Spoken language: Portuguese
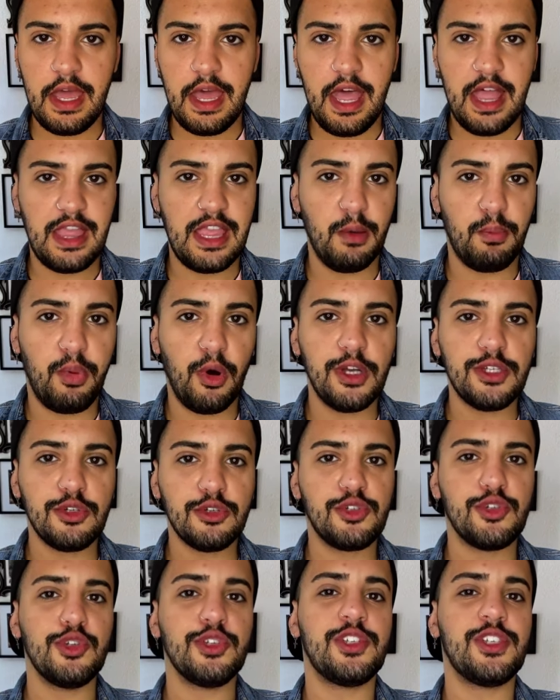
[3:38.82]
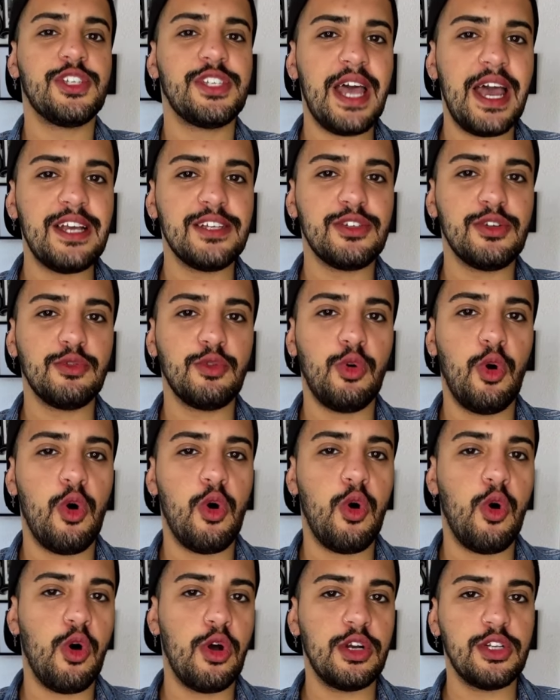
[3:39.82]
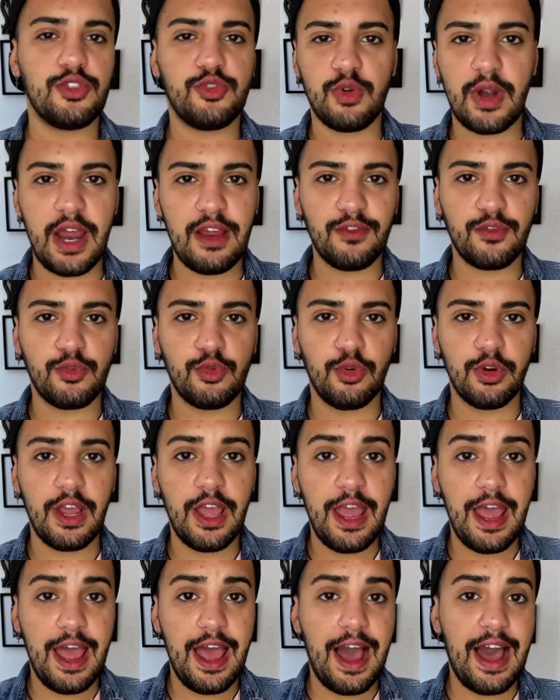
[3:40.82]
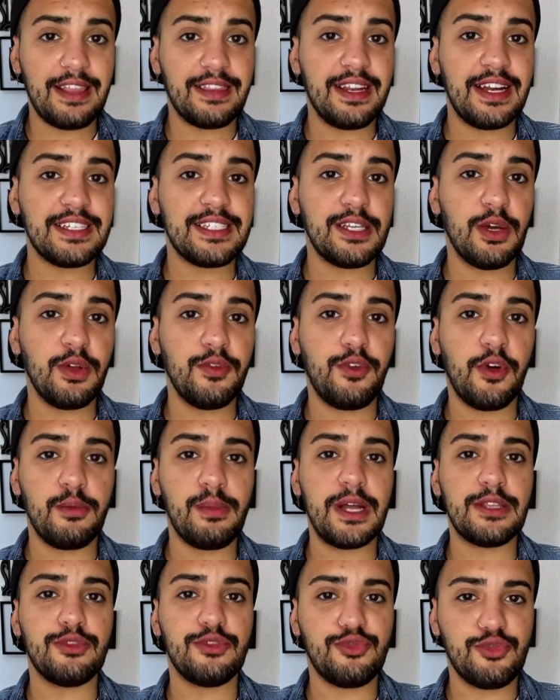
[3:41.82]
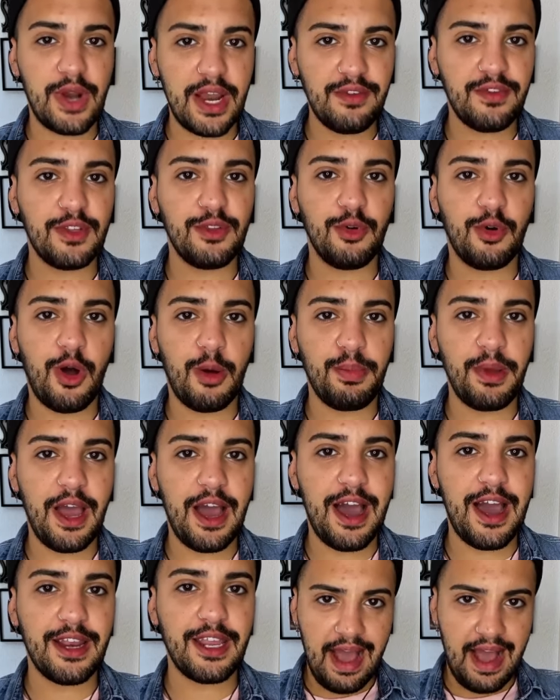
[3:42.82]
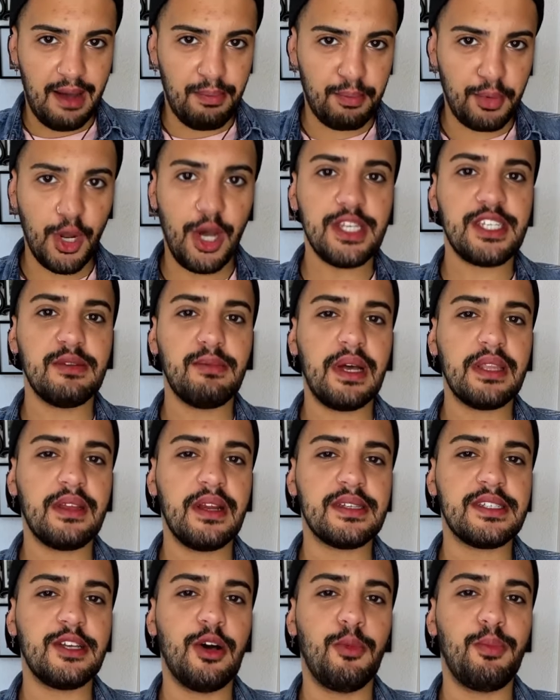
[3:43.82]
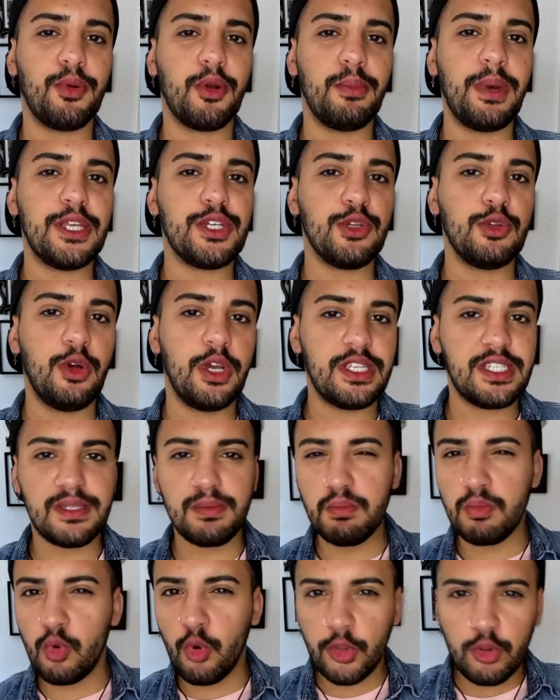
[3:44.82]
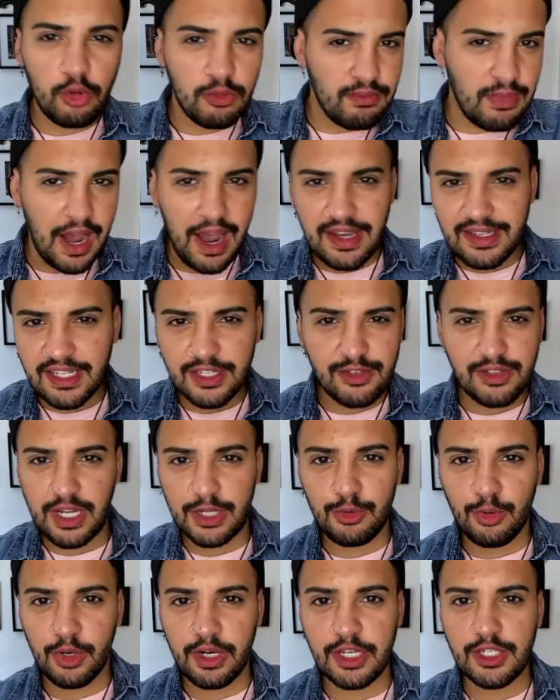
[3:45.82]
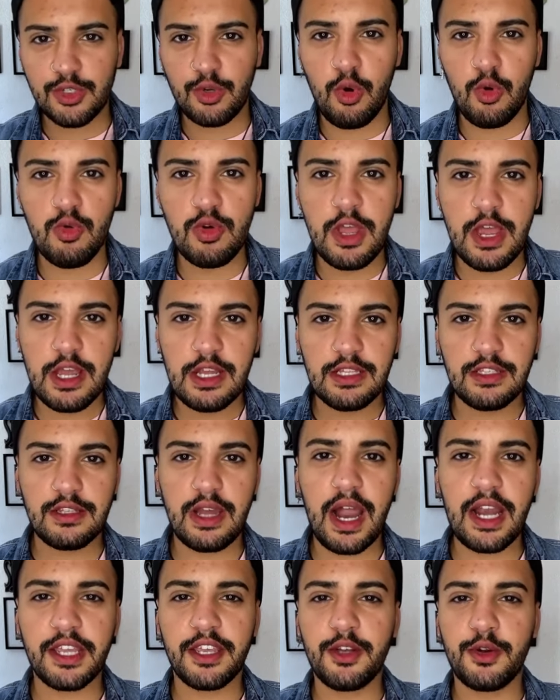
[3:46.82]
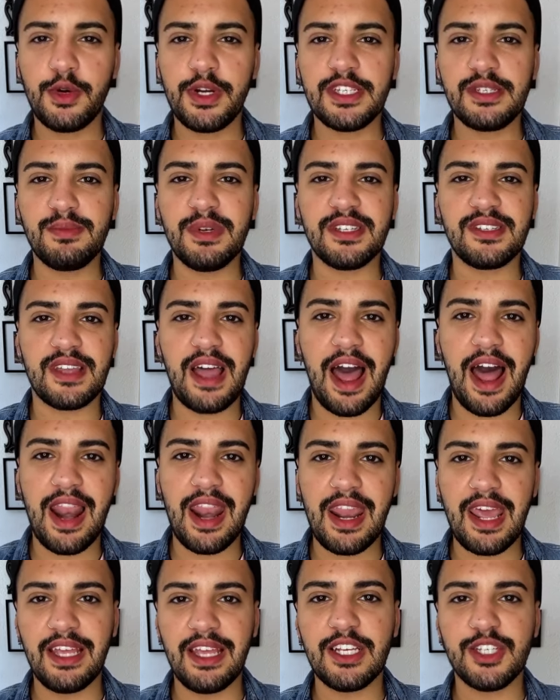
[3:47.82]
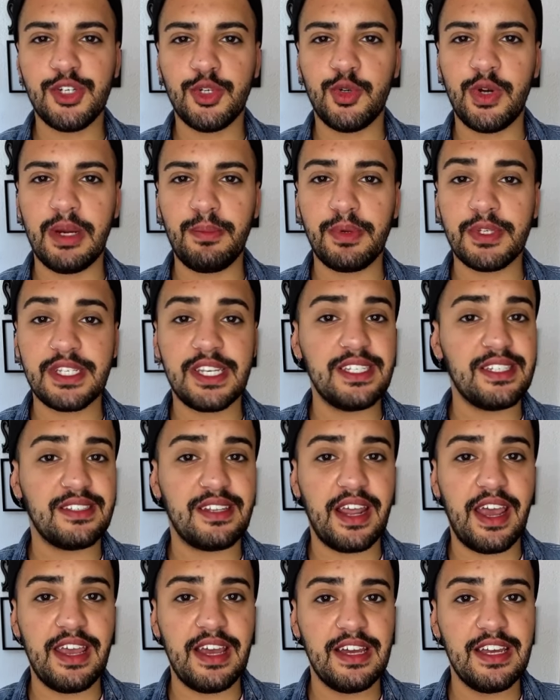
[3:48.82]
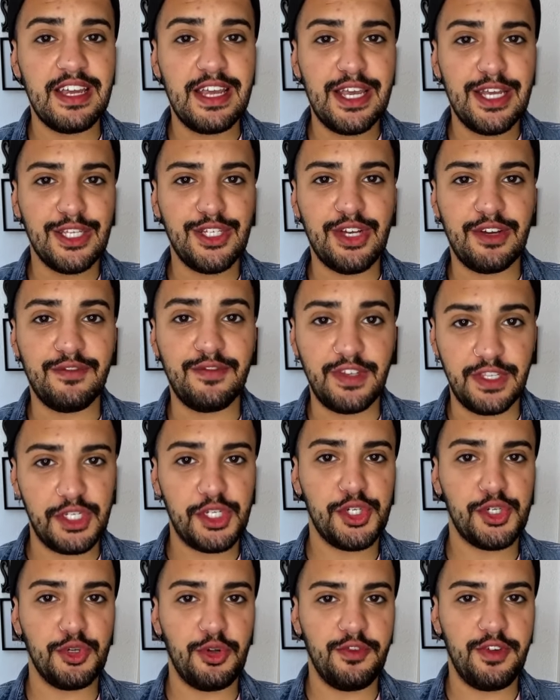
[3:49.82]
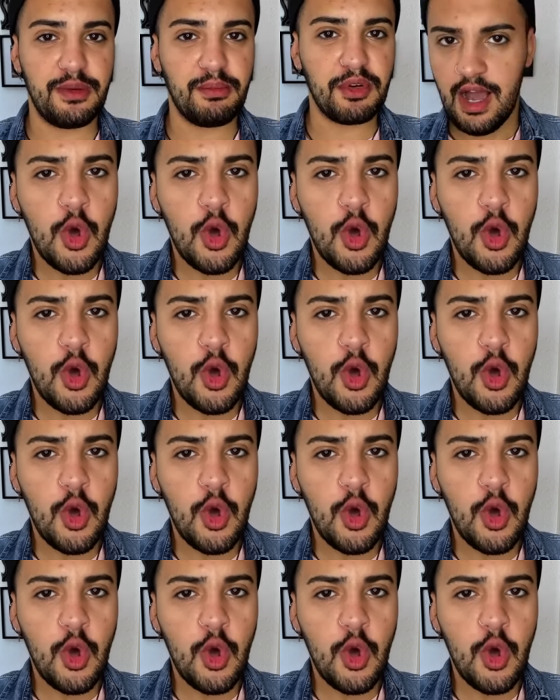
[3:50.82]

Depois do sucesso do Horror Drive Tour, atração em formato drive-in do Hop Harry, a próxima atração promete noites muito mais assustadoras com Dark Christmas, a lenda de Krampus que estreia dia 20 de novembro.